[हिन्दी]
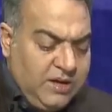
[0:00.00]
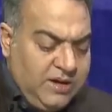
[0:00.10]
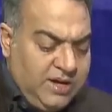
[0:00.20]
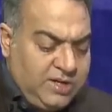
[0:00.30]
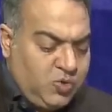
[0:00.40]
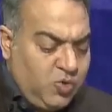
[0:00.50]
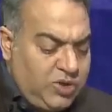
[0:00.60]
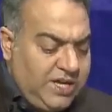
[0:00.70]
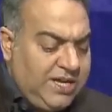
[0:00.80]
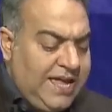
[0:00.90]
आ,
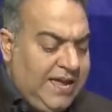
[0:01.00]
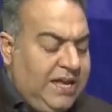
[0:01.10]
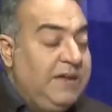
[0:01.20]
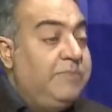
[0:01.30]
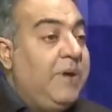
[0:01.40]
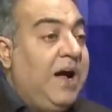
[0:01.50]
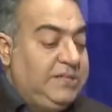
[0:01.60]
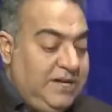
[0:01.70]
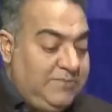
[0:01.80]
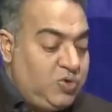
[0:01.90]
सूद की अदायगी
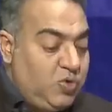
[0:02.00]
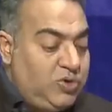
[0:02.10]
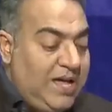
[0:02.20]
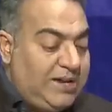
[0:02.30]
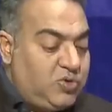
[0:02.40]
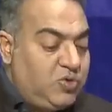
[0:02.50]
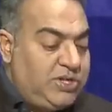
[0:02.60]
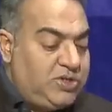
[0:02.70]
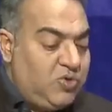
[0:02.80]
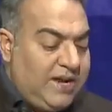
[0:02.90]
पाँच अरब सूद दर सूद
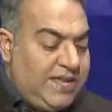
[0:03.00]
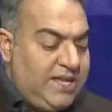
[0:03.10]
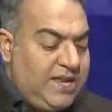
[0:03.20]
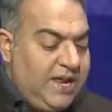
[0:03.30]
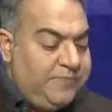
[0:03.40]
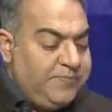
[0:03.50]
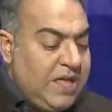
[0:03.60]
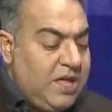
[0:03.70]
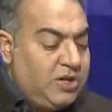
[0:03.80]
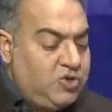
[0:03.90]
जिसको कहते हैं ना
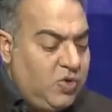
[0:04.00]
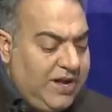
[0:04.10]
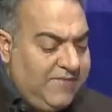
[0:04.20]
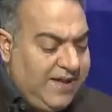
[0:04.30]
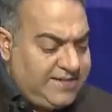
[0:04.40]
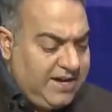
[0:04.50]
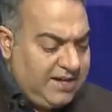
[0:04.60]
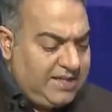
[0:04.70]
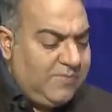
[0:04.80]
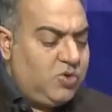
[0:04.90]
जो कि वैसे
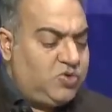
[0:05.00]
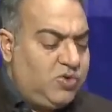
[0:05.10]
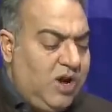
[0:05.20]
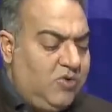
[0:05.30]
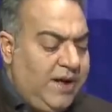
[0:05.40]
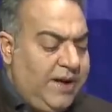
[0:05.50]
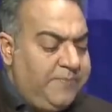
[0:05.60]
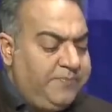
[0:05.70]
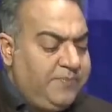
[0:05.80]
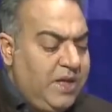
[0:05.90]
ख़त्म हो चुका हुआ है
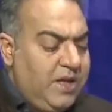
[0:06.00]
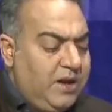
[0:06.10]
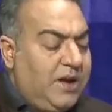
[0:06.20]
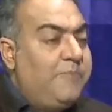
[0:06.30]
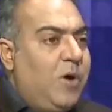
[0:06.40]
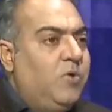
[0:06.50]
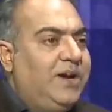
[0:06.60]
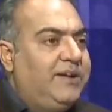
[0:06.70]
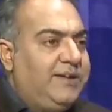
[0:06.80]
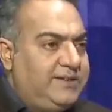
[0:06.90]
कंपाउंड
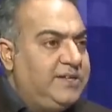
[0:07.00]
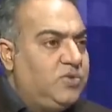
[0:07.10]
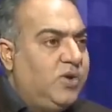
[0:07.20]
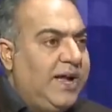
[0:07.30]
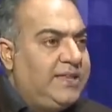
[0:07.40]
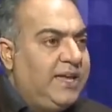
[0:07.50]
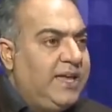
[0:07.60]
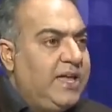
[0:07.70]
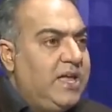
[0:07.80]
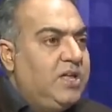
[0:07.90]
इंटरेस्ट जिसको कहते हैं
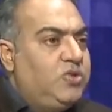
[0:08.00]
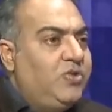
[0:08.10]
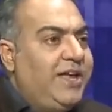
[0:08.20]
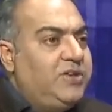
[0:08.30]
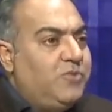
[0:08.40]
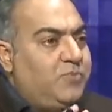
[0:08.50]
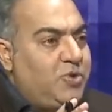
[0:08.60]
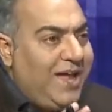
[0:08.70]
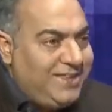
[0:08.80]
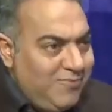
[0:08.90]
तो ये जो
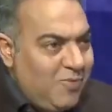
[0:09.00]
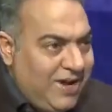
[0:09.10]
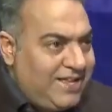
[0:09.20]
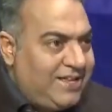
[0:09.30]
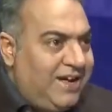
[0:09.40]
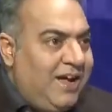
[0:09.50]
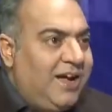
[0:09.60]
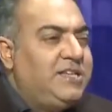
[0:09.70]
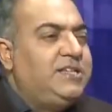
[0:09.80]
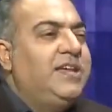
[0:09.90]
बुनियादी माहा था
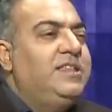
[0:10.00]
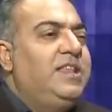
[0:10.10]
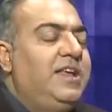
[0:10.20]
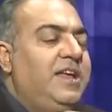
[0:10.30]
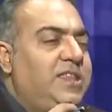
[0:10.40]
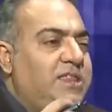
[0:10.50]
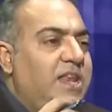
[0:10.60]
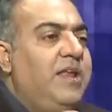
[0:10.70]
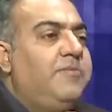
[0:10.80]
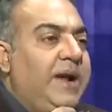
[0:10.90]
इसके अंदर
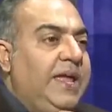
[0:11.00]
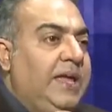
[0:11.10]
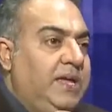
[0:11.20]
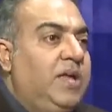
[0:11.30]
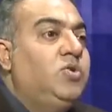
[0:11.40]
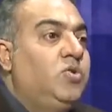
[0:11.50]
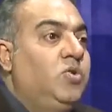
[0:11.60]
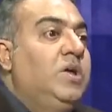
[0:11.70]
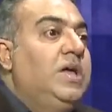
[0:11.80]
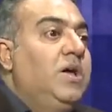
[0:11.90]
इतने बड़े ये जो
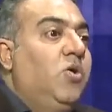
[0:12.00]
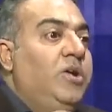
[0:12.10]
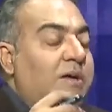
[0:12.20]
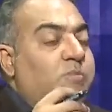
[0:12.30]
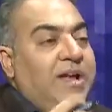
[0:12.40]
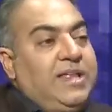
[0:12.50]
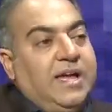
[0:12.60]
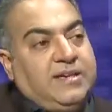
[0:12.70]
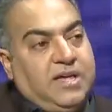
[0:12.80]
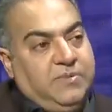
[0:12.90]
और ये माहा
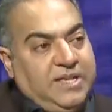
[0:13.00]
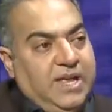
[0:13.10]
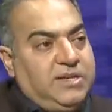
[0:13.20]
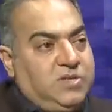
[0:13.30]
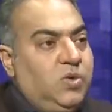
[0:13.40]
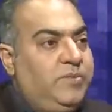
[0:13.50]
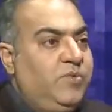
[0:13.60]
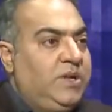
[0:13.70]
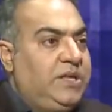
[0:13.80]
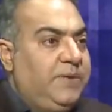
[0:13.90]
एजाज़ पता है किस दौर में
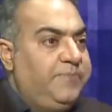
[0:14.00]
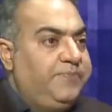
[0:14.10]
हुआ था